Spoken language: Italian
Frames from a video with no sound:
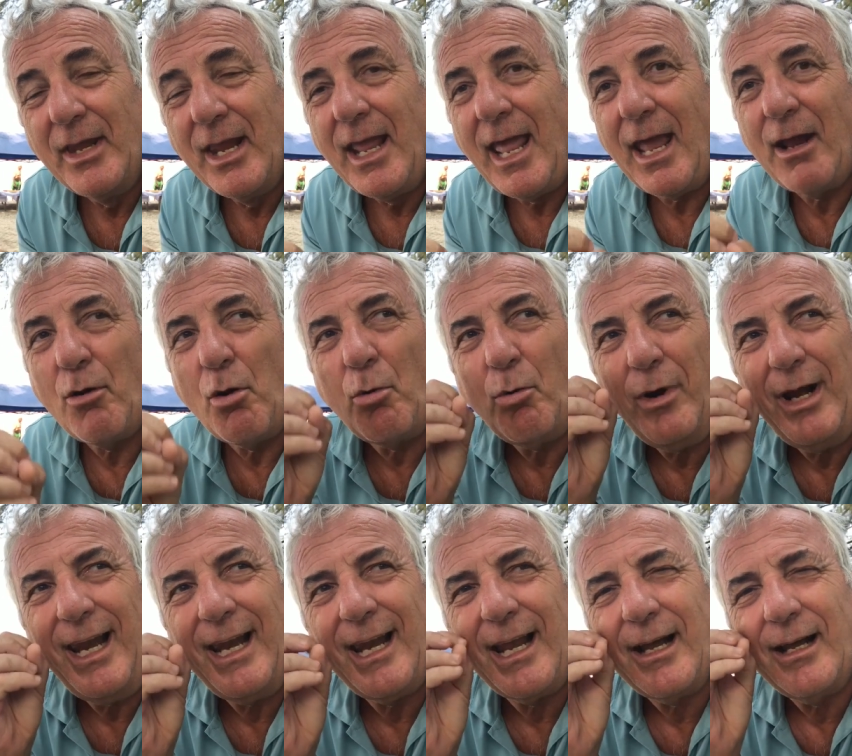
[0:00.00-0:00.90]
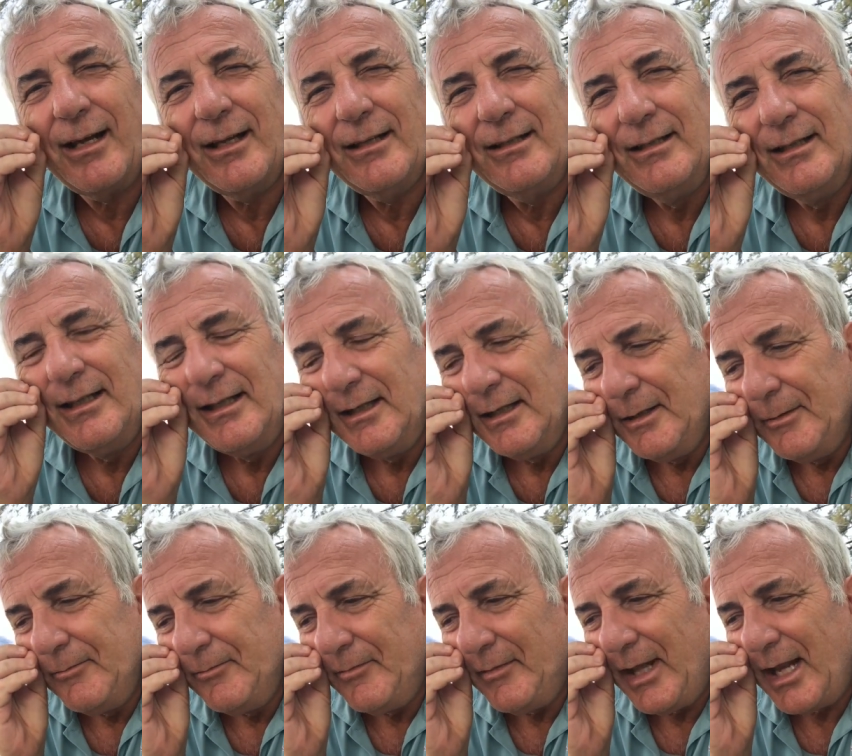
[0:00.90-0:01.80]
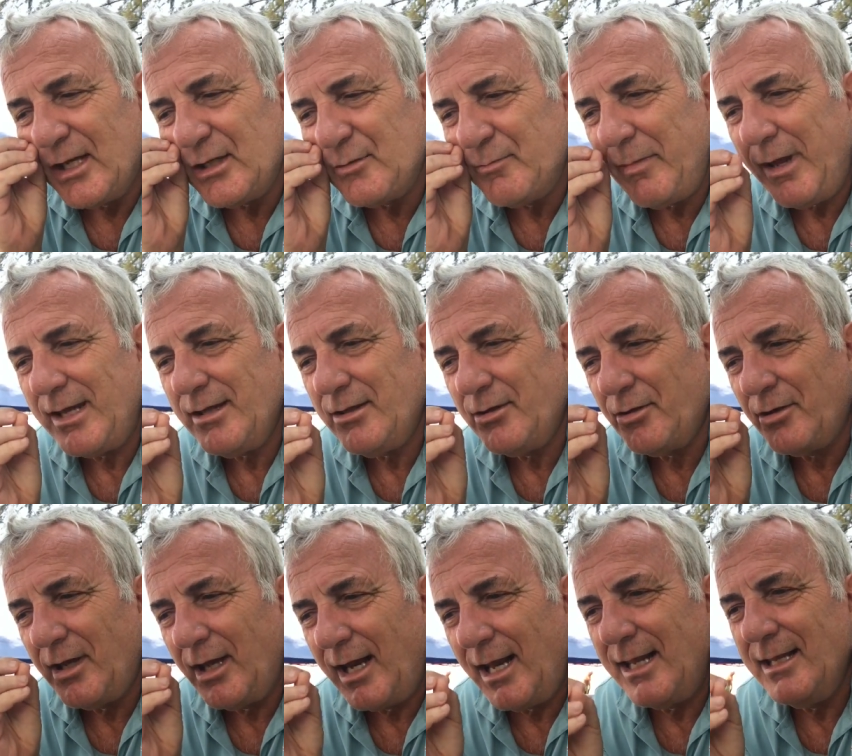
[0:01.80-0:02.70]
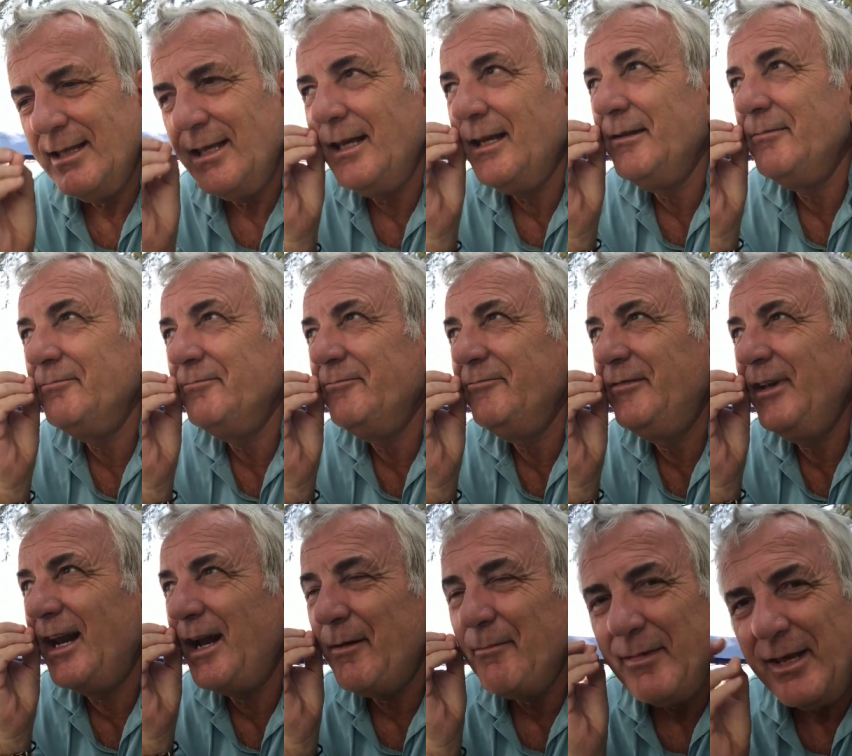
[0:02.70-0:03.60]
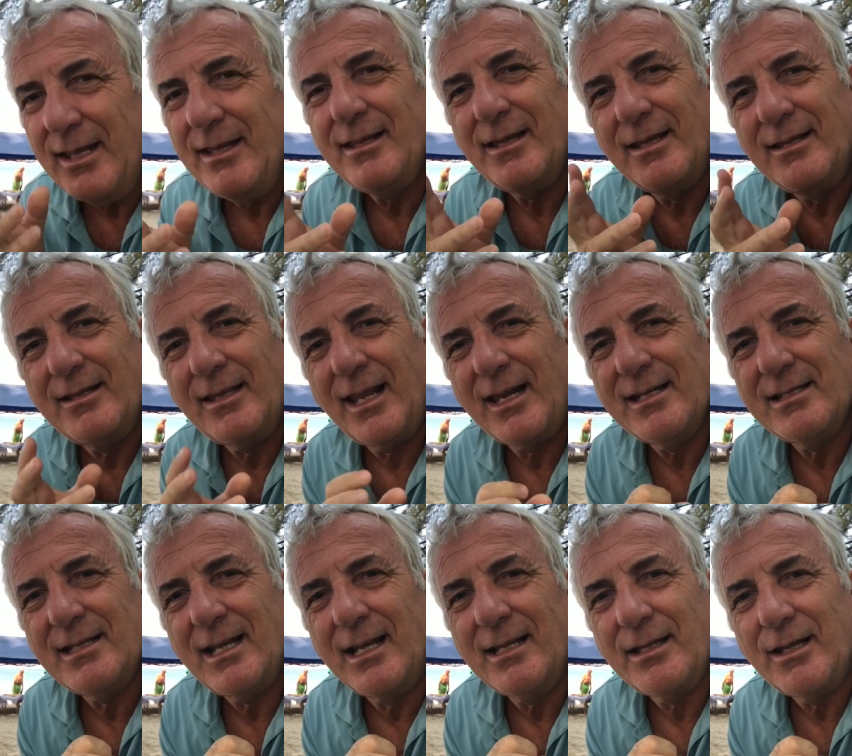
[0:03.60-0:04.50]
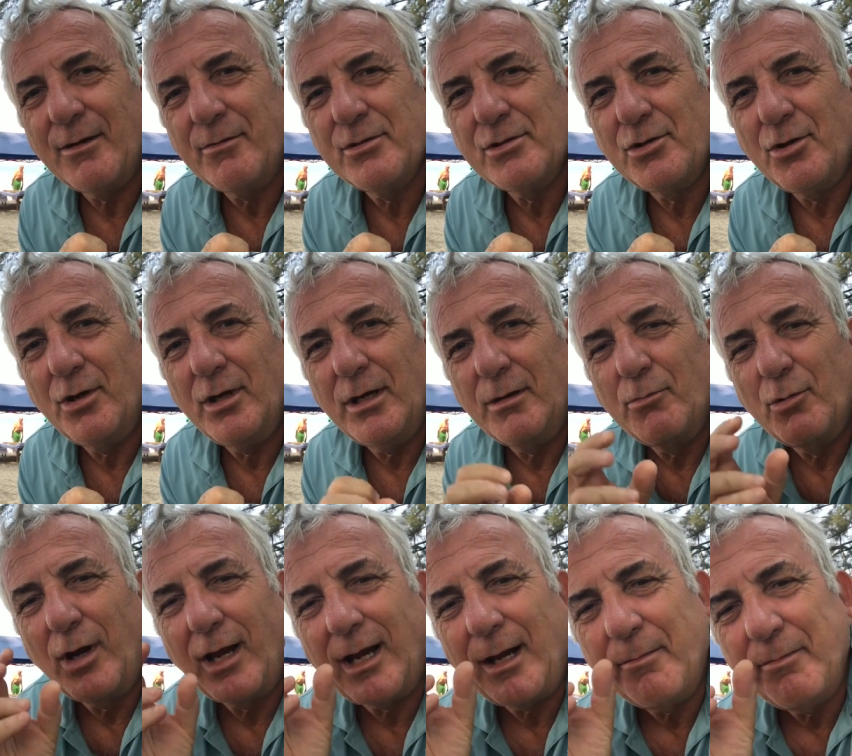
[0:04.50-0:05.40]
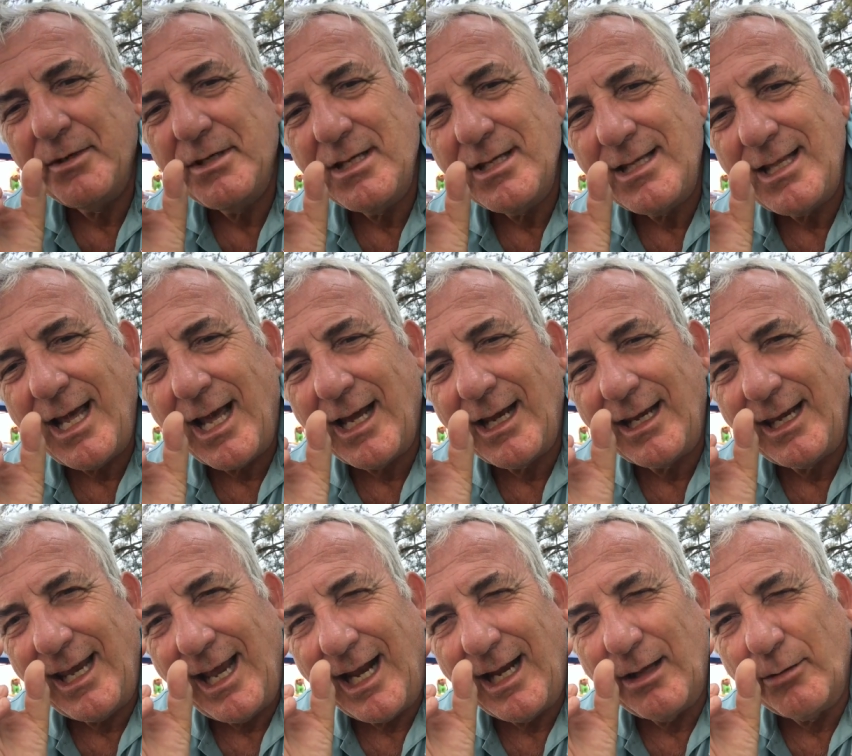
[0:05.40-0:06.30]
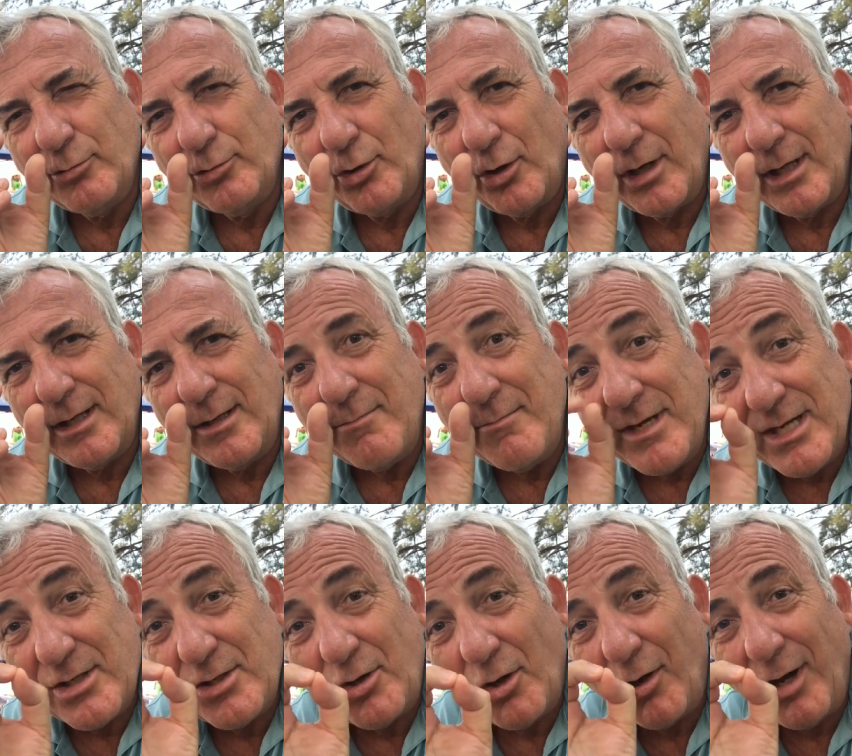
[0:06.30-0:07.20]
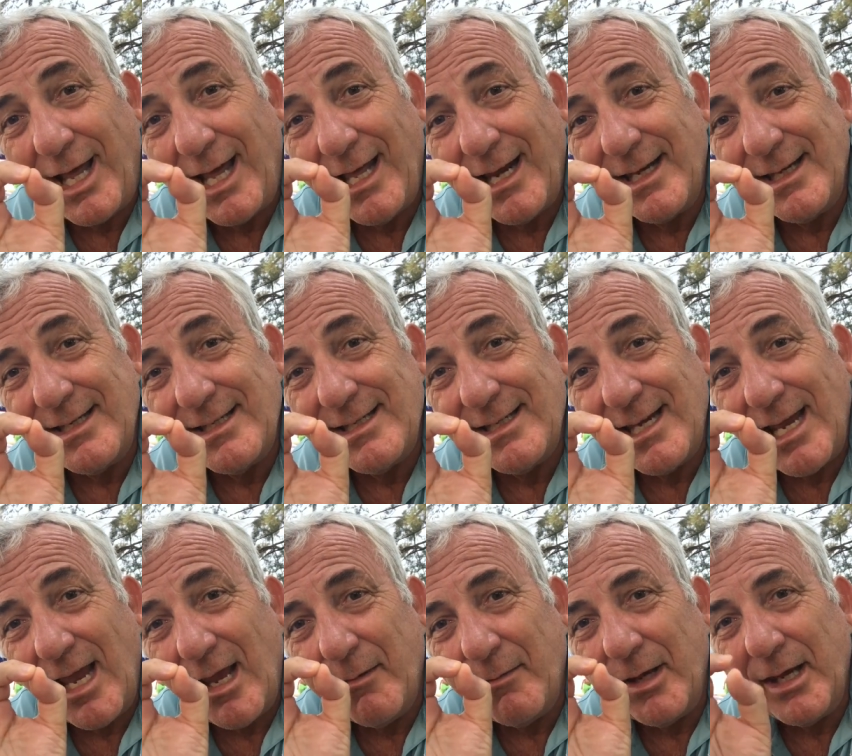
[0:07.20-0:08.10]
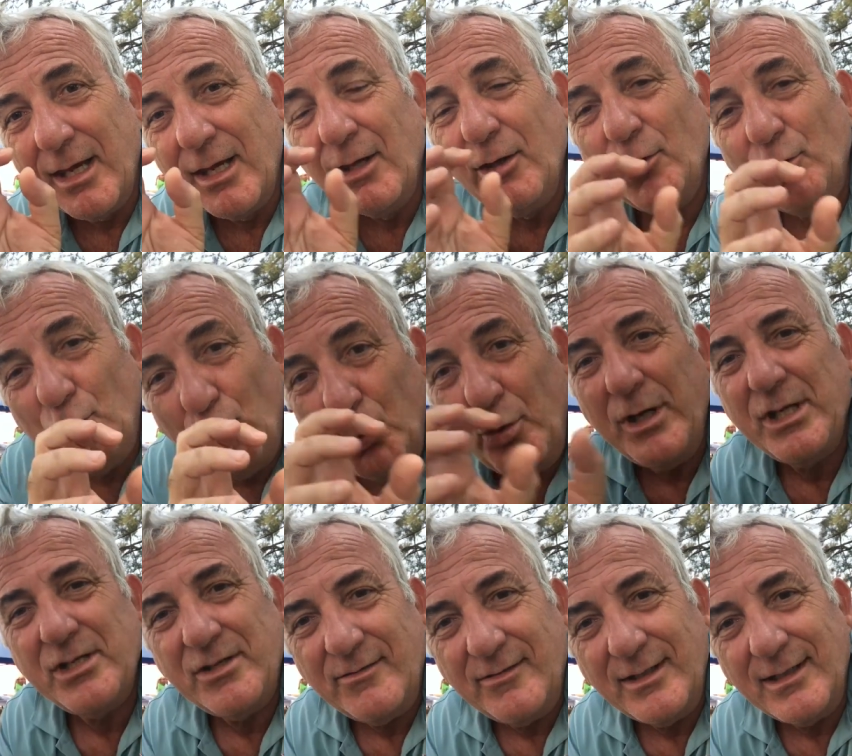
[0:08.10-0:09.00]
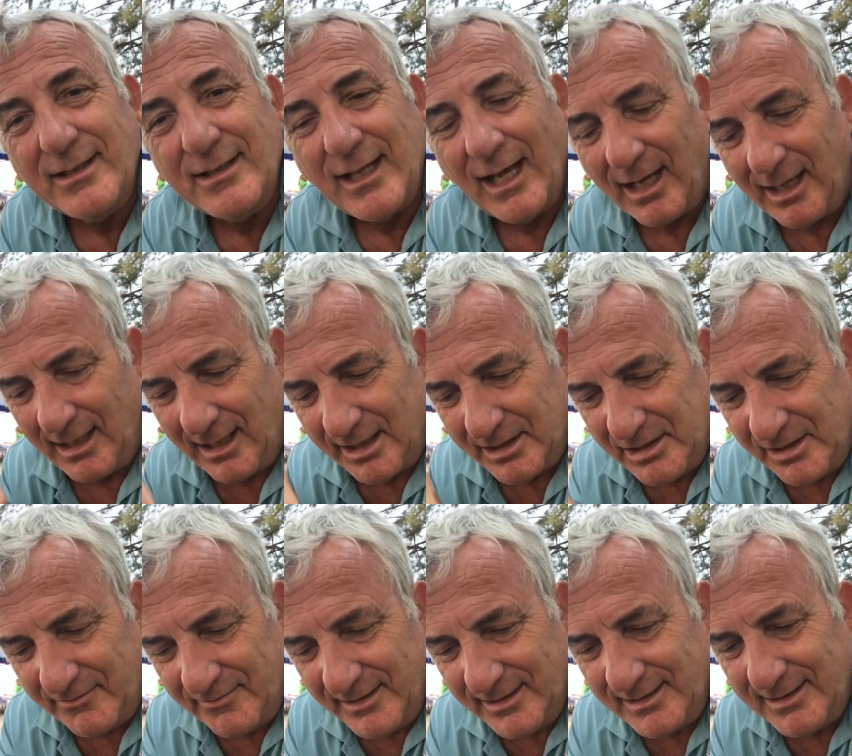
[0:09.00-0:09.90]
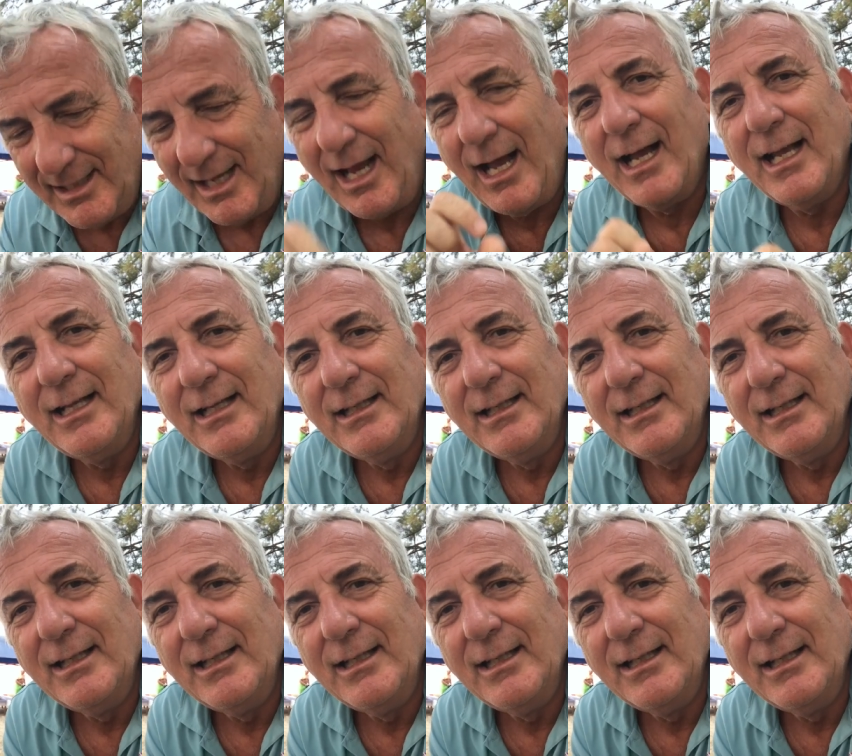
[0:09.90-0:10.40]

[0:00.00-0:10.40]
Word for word: Ecco, qual è la, l'aspetto che rende veramente interessante questo libro, la capacità che ha l'autore di mescolare insieme due civiltà, la civiltà